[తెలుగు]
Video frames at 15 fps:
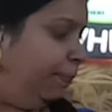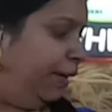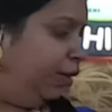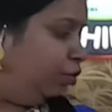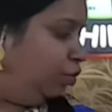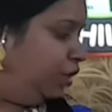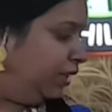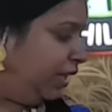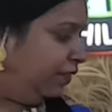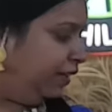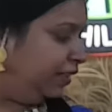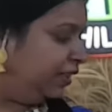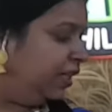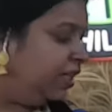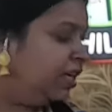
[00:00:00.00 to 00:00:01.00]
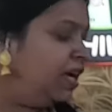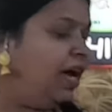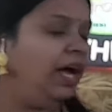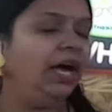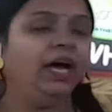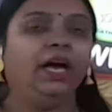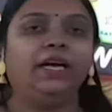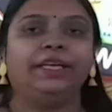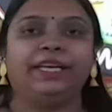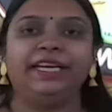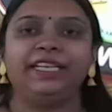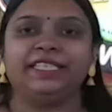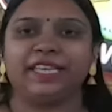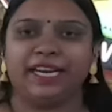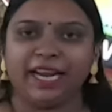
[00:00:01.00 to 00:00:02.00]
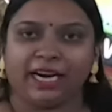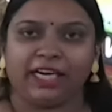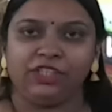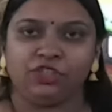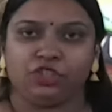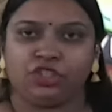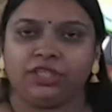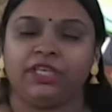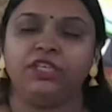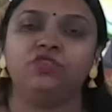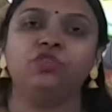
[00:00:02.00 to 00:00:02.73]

పెట్టుకున్న తర్వాత ఈ డిజైన్ ఎక్కడి నుంచి వచ్చింది